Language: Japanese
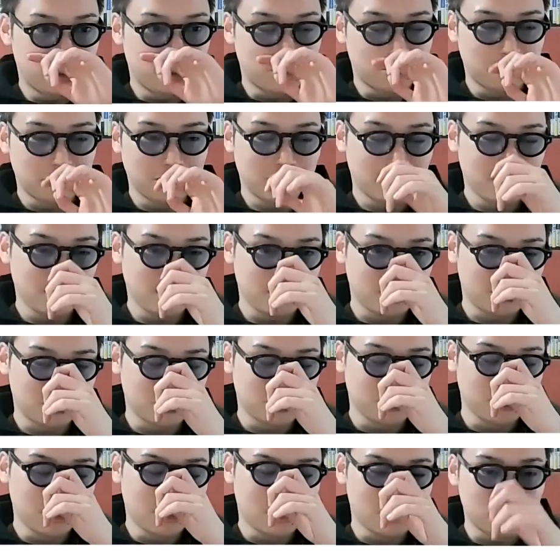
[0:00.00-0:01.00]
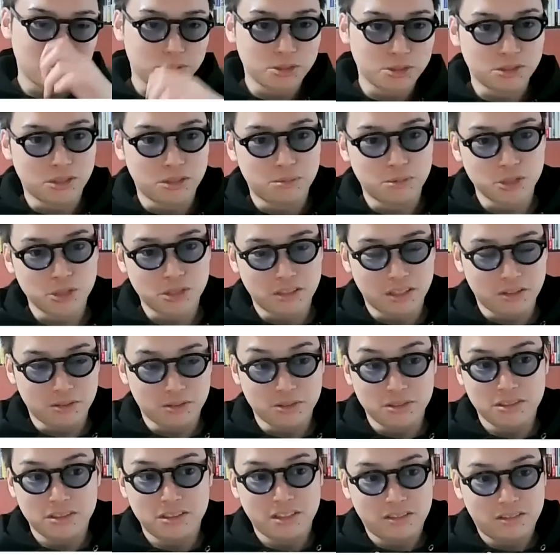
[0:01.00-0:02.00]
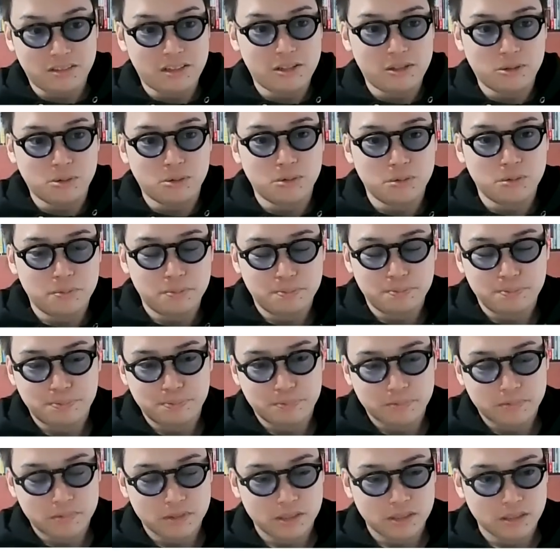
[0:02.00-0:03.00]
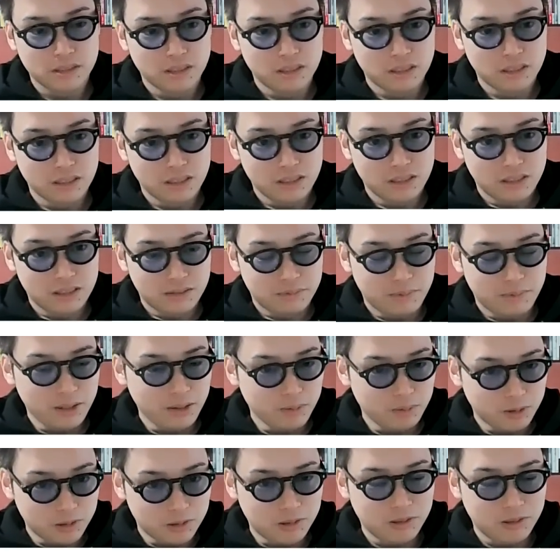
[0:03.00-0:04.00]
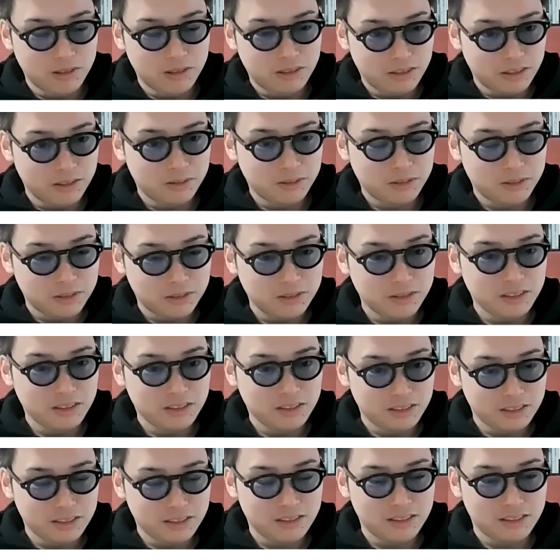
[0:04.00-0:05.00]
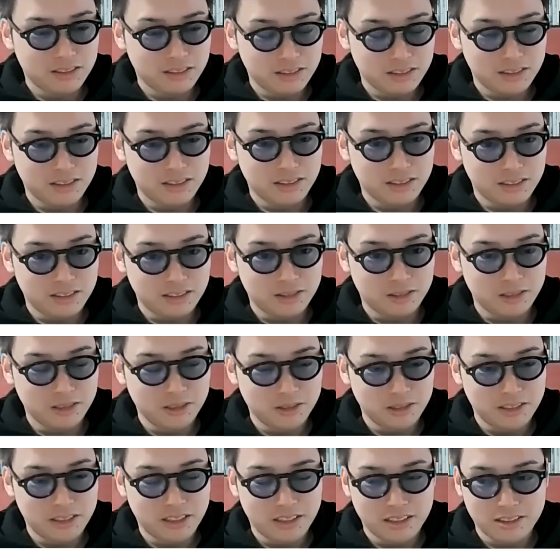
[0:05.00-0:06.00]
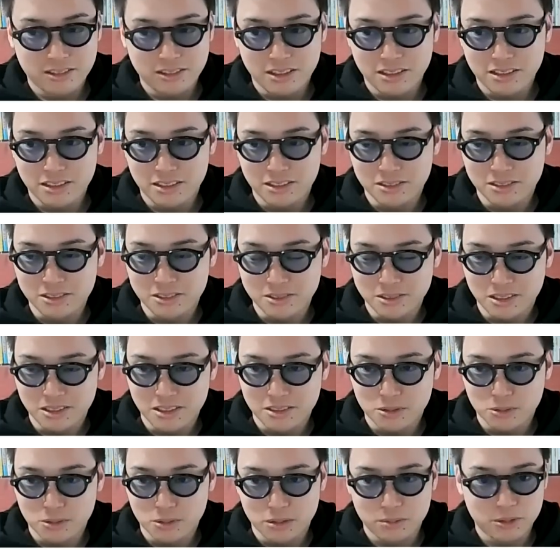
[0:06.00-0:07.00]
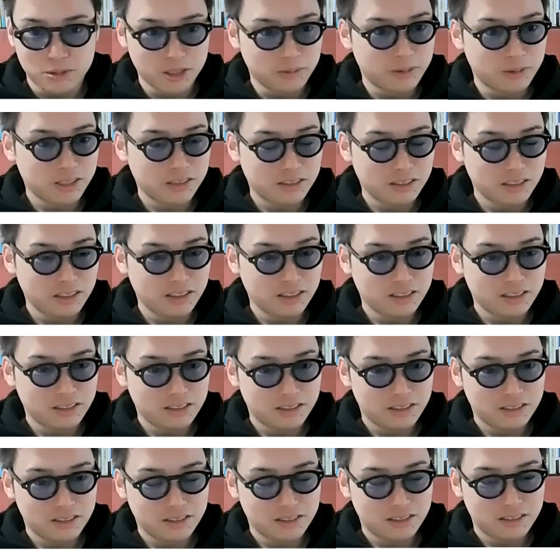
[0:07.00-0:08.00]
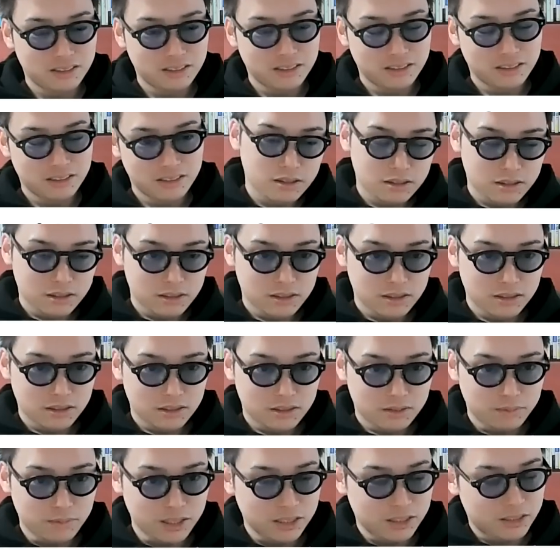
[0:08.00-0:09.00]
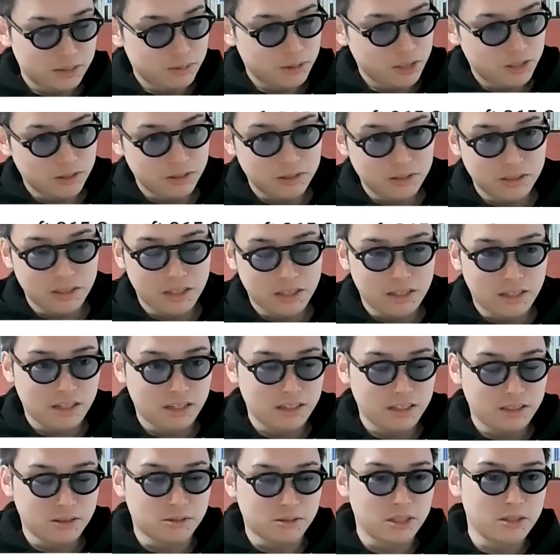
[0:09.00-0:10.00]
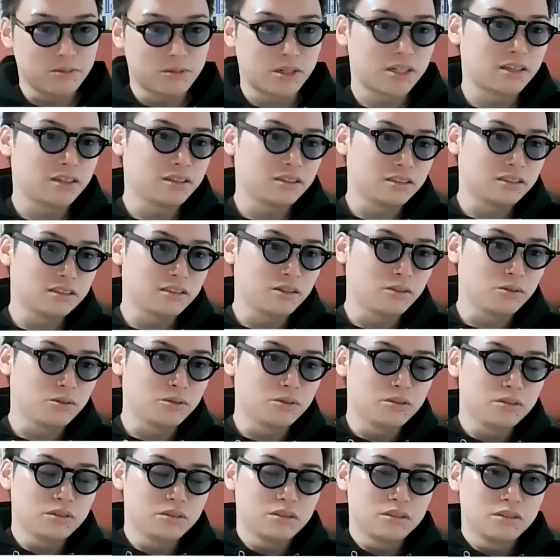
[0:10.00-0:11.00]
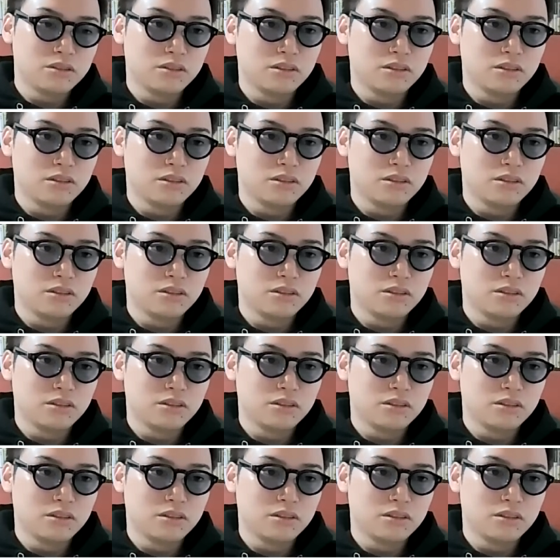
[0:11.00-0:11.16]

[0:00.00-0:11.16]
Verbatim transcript: まあ、これかなりすごいなと僕は思ってるんですけど、まあでも、はい、普通にいろいろいらなくなってくるよなとは思いますね。まあ事務職がいらないとは言わないですけど、